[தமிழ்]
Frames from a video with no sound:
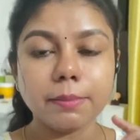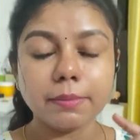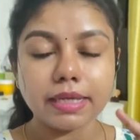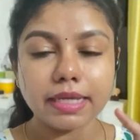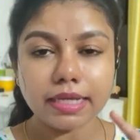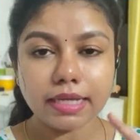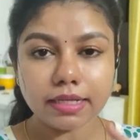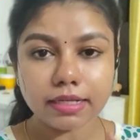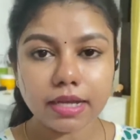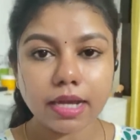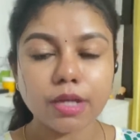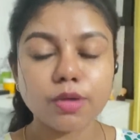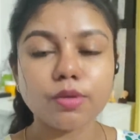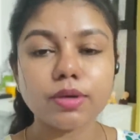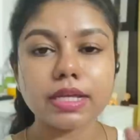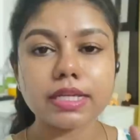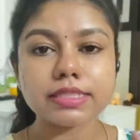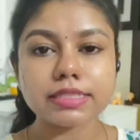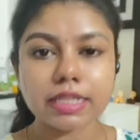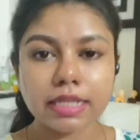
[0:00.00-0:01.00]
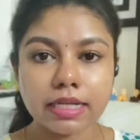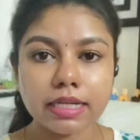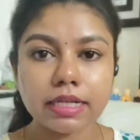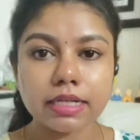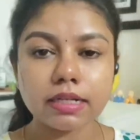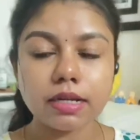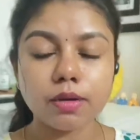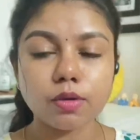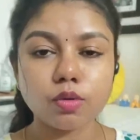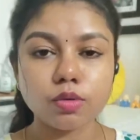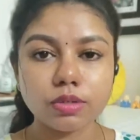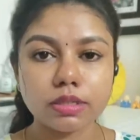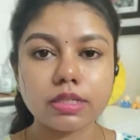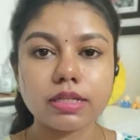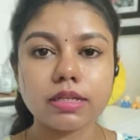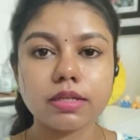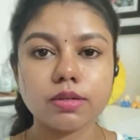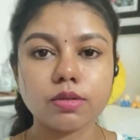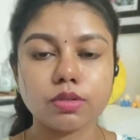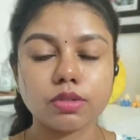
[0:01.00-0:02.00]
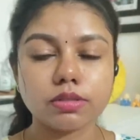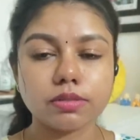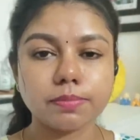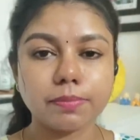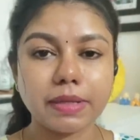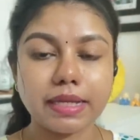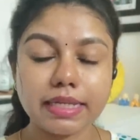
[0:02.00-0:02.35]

மெயினாக என்னுடைய ஸ்கின்னுக்கு நான் கொடுக்குற ஒரு